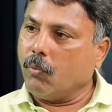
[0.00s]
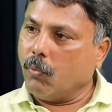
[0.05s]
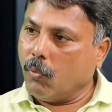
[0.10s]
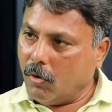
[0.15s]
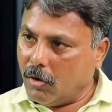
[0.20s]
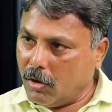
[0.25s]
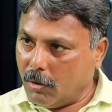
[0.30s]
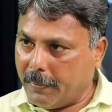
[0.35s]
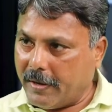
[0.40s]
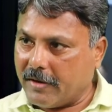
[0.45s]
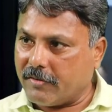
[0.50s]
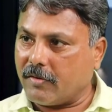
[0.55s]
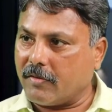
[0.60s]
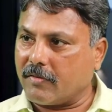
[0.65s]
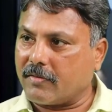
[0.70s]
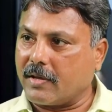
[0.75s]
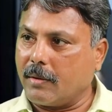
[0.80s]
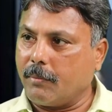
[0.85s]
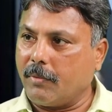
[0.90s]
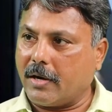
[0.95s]
ఓల్డ్
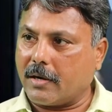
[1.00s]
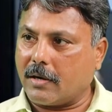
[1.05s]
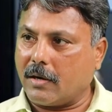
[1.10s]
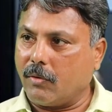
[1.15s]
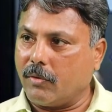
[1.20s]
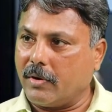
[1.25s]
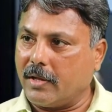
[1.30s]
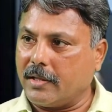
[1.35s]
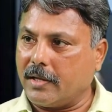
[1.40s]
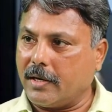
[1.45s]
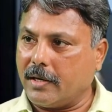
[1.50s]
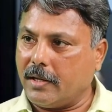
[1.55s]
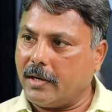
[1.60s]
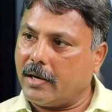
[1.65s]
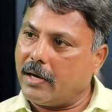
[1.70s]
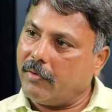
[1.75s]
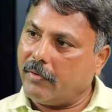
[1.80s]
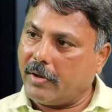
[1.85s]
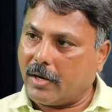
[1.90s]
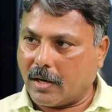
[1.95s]
పెన్షన్ స్కీమ్లో ఎట్లా ఉండేది అంటే
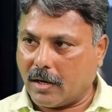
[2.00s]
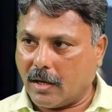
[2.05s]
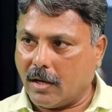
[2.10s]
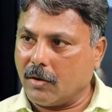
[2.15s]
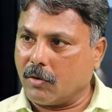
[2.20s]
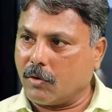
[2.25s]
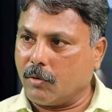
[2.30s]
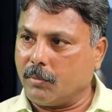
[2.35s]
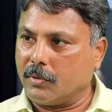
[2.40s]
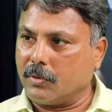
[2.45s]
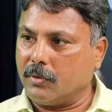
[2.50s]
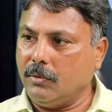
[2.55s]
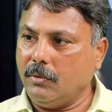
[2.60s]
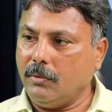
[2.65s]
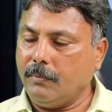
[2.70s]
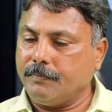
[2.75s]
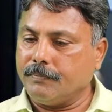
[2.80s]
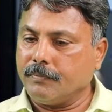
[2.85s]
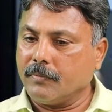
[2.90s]
రెండు వేల నాలుగుకు ముందు